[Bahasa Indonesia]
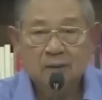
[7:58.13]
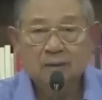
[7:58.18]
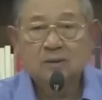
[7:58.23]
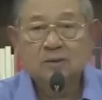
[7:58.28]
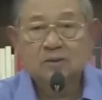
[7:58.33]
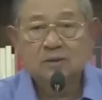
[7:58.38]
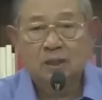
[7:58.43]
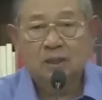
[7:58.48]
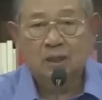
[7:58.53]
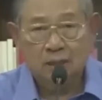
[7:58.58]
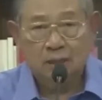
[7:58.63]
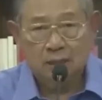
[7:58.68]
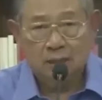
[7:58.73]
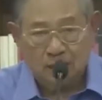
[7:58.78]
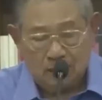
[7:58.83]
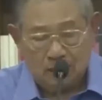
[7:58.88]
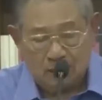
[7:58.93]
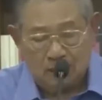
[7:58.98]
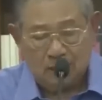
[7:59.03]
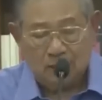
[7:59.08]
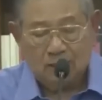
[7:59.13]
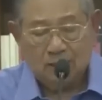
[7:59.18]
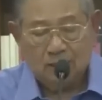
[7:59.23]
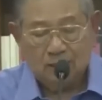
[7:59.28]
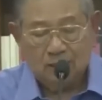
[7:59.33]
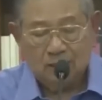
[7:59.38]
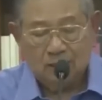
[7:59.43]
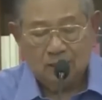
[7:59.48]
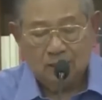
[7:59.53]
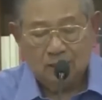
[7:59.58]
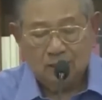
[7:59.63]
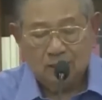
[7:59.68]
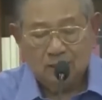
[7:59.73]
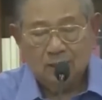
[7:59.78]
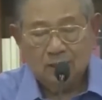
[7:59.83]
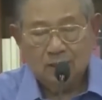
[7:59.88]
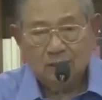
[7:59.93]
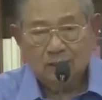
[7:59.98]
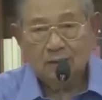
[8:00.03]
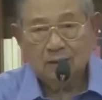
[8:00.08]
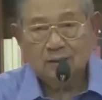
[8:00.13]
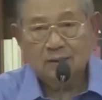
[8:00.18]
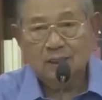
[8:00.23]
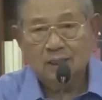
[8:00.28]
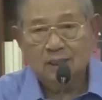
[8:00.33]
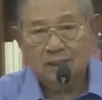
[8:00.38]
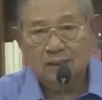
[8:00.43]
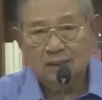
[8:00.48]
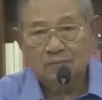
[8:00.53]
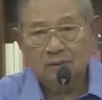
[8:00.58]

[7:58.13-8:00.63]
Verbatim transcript: Insya Allah kita